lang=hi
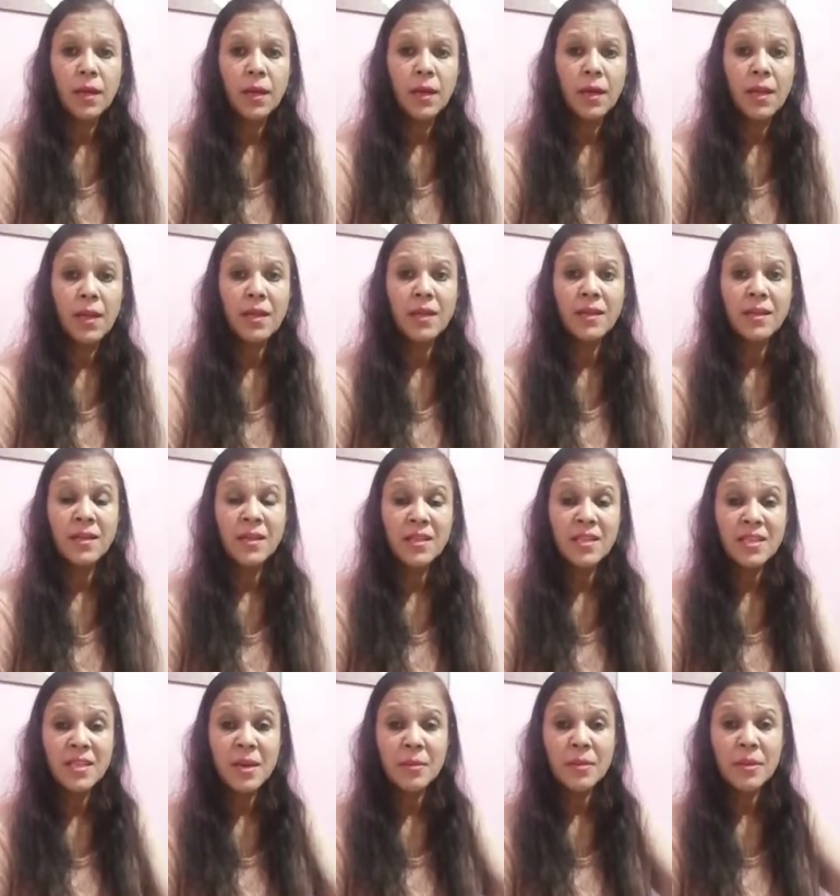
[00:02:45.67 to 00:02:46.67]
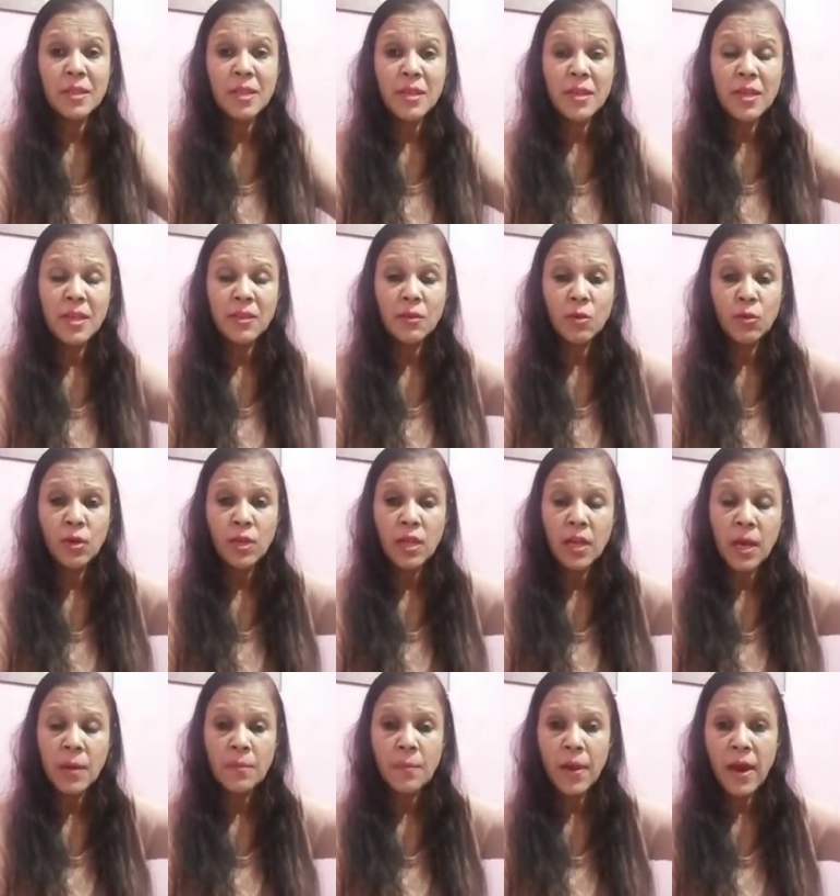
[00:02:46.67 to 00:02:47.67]
लेकिन इसका मतलब ये थोड़ी कि
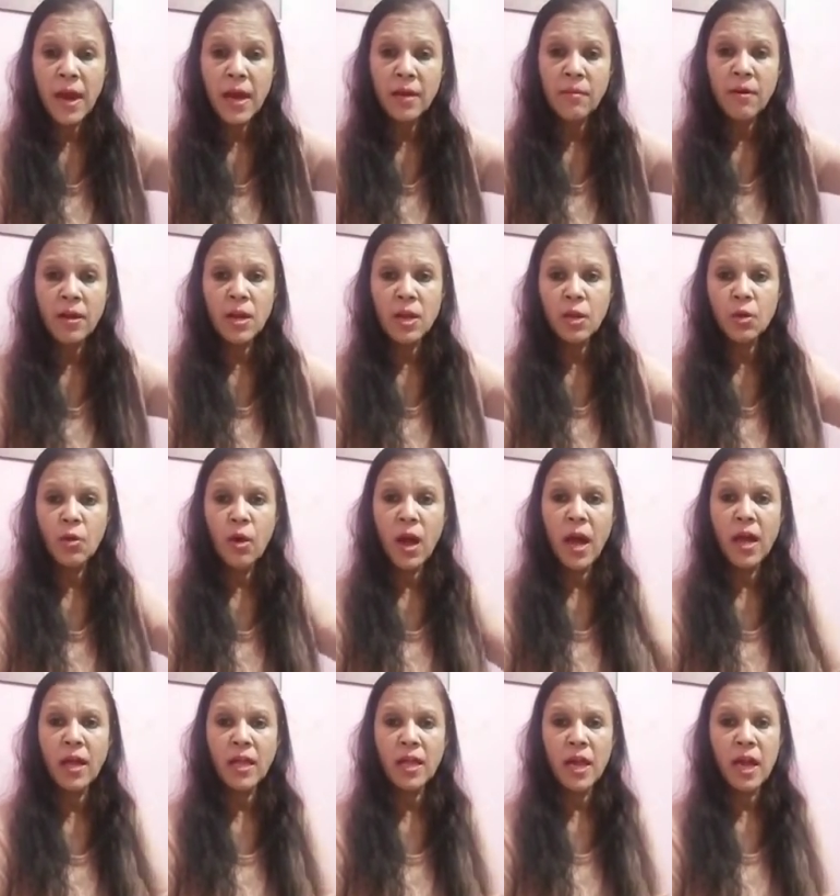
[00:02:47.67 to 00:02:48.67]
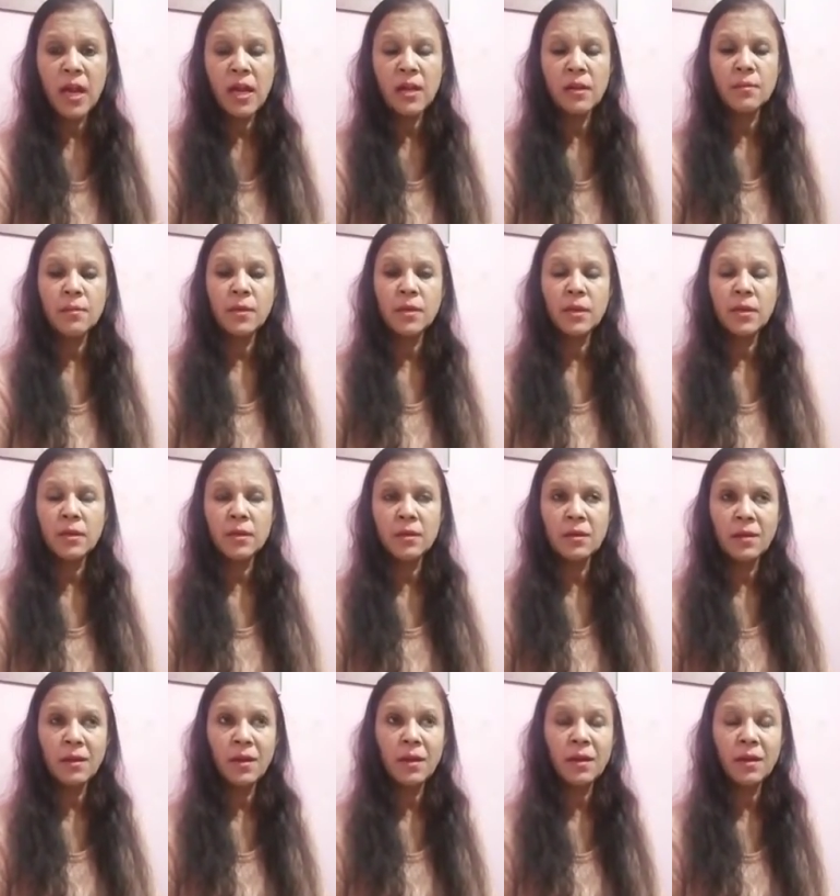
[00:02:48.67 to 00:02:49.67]
हम बाहर वाले को आके आक्रमण
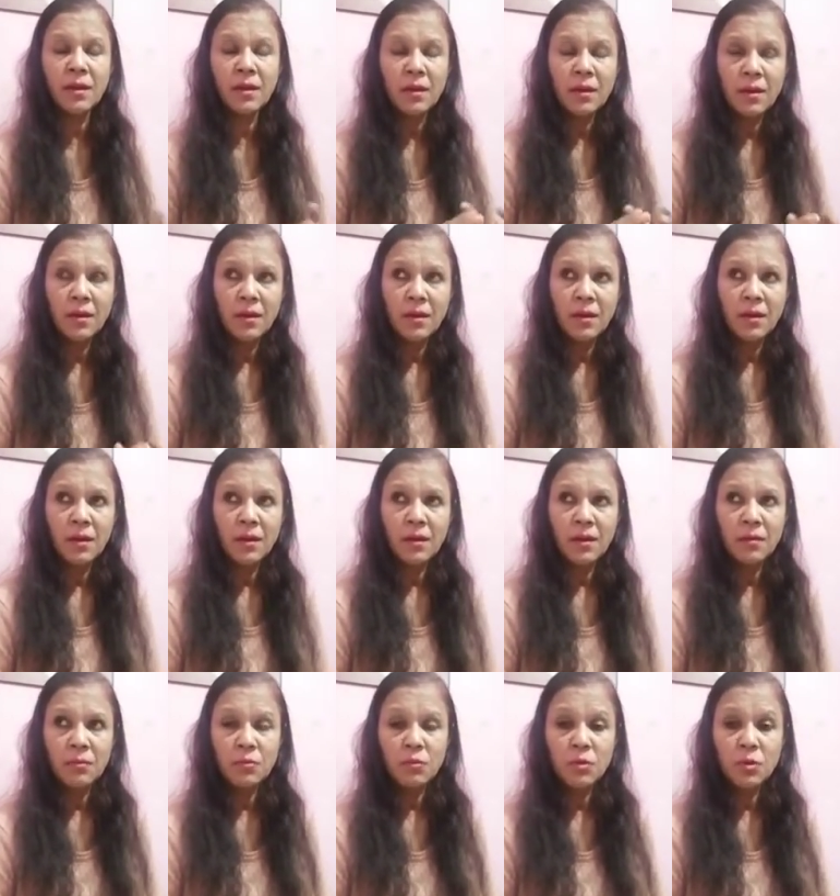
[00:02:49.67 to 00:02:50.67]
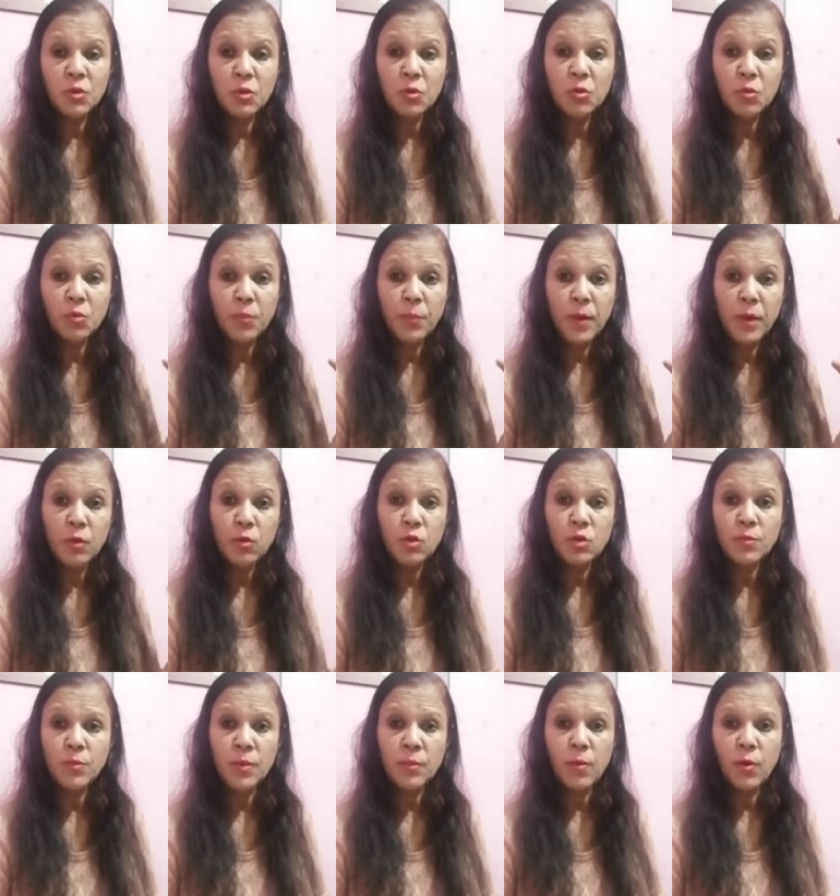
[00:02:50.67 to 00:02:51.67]
उन उन पे
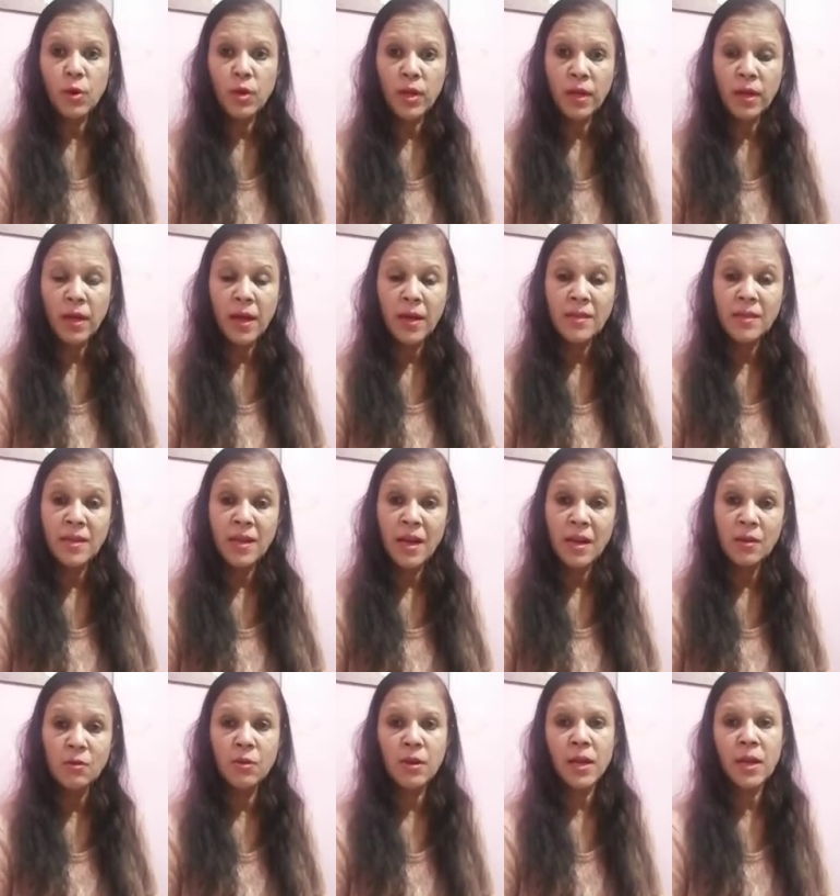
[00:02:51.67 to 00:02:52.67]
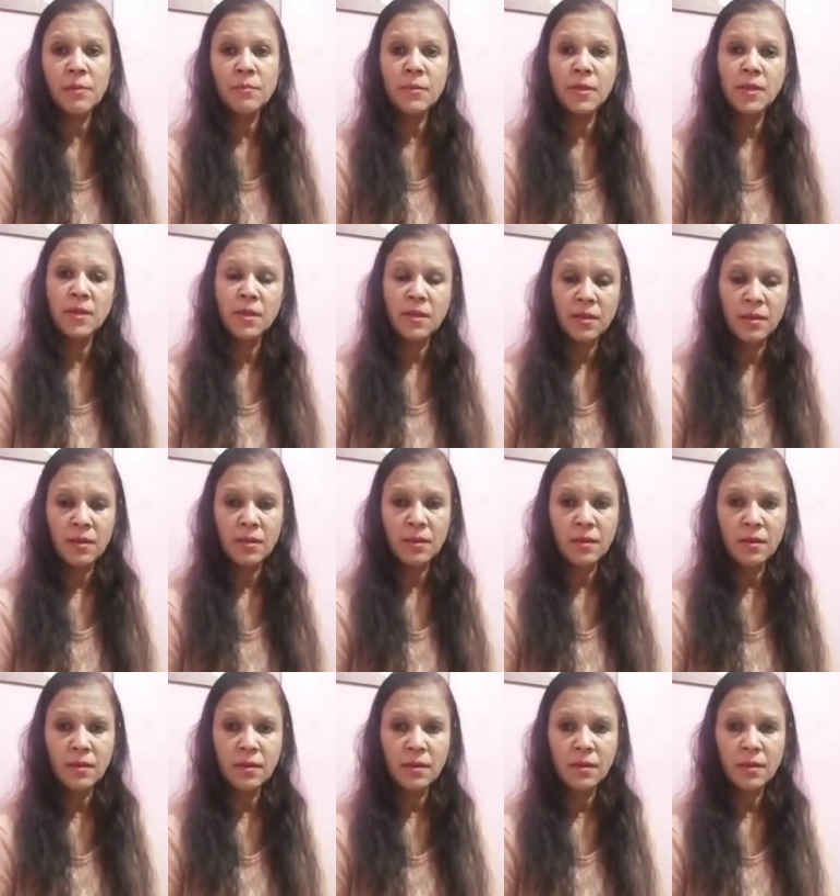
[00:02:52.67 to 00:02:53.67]
कुछ भी बोलने का अधिकार उन्हें हम दे देंगे
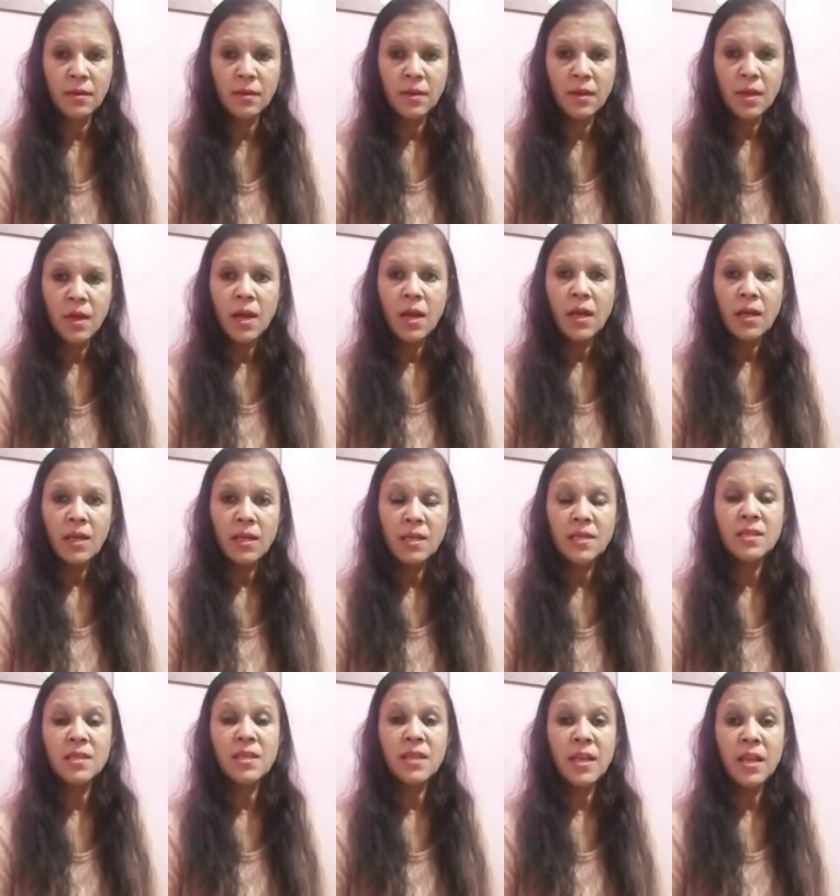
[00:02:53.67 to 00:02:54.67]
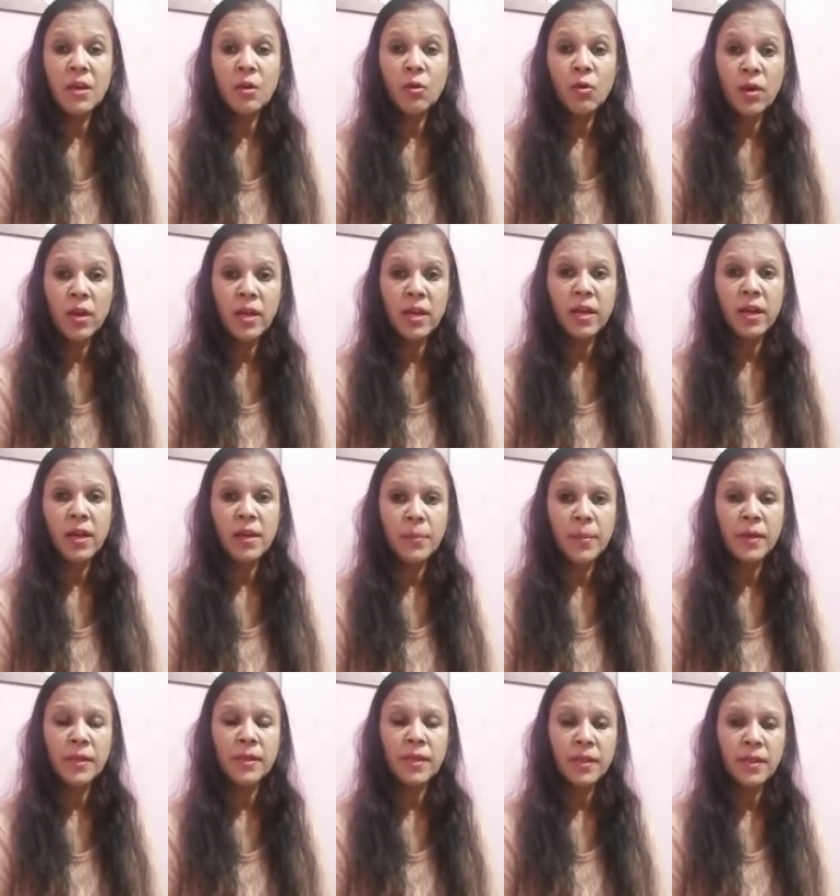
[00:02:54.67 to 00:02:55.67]
किसी ने कोई कड़ी
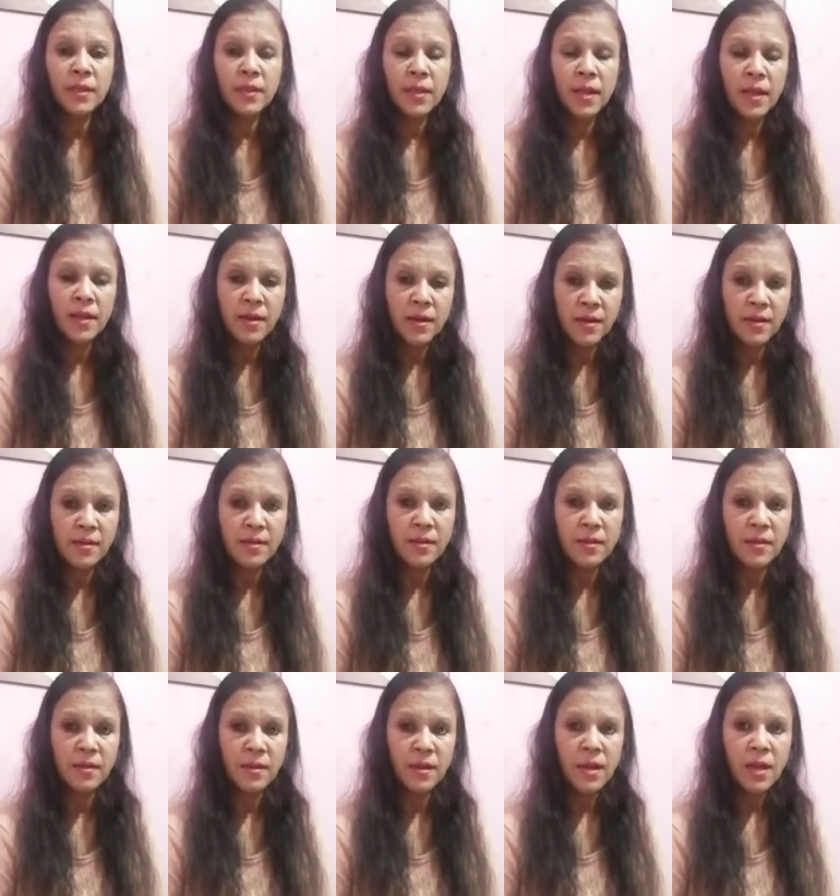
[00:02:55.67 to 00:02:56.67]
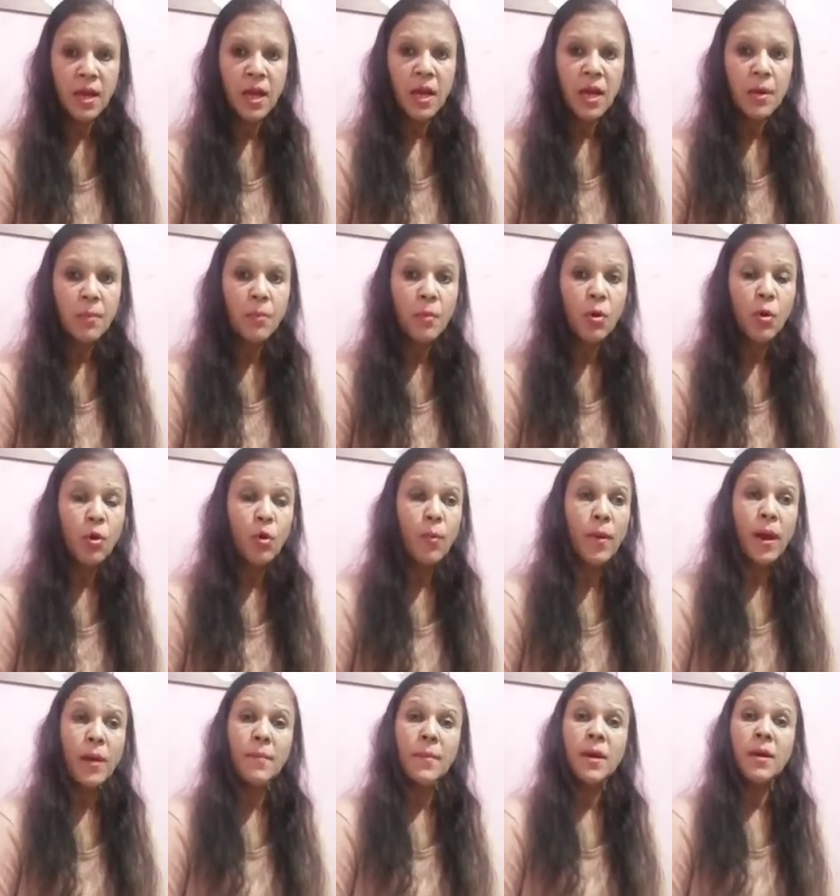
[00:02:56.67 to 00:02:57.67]
प्रतिक्रिया नहीं दी
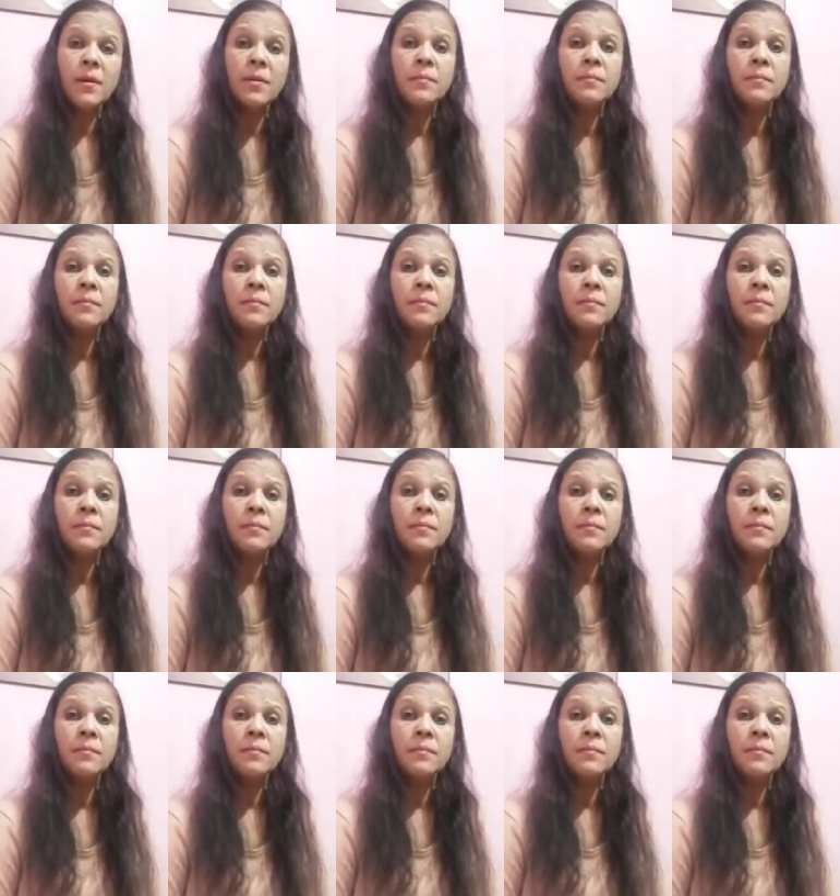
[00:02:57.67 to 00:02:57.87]
ओबामा